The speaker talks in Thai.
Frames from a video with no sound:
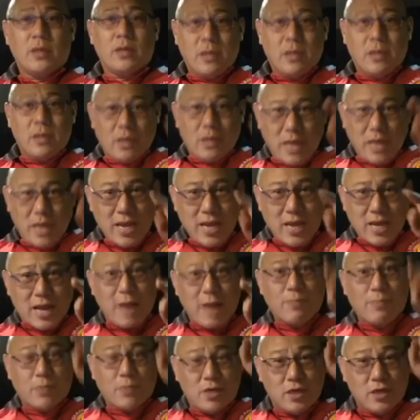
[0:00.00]
นี่แหละค
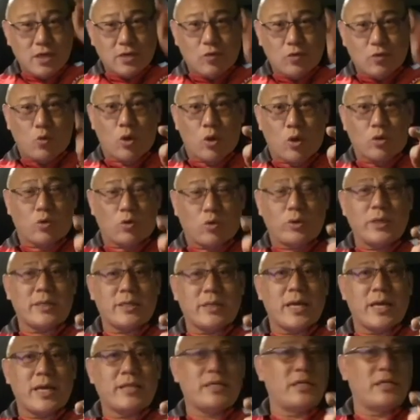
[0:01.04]
รับคือตัวตนที่
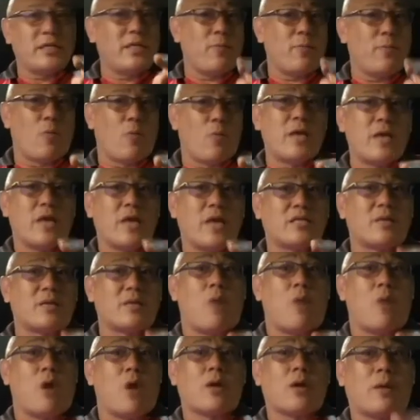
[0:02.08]
แท้จริงที่ผมอยากจะ
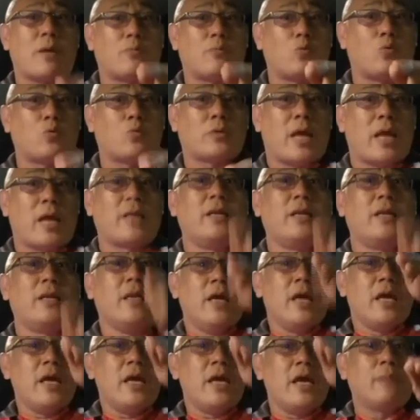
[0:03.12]
บอกกับทุกท่าน
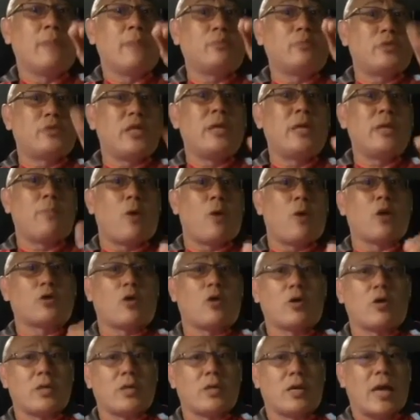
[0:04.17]
FC พอ
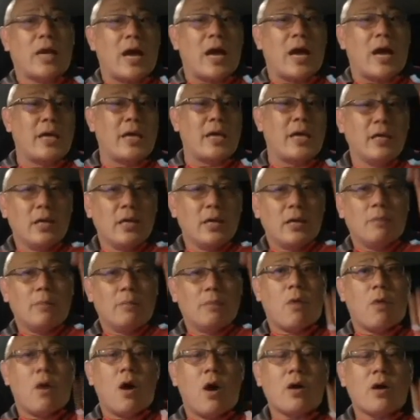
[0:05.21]
ต่อทั้งหลาย
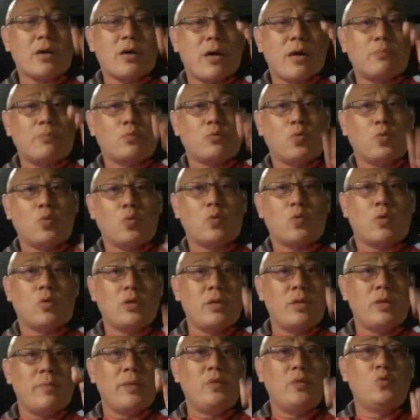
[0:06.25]
บอกกับทุกคน
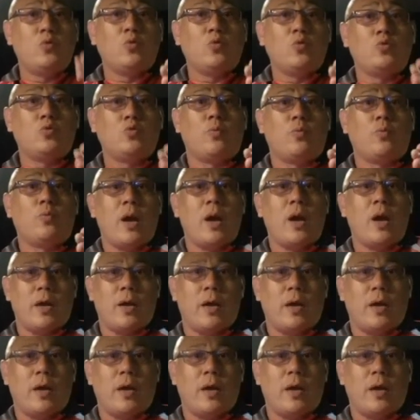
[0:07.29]
ที่เป็นยูทูบเบอร์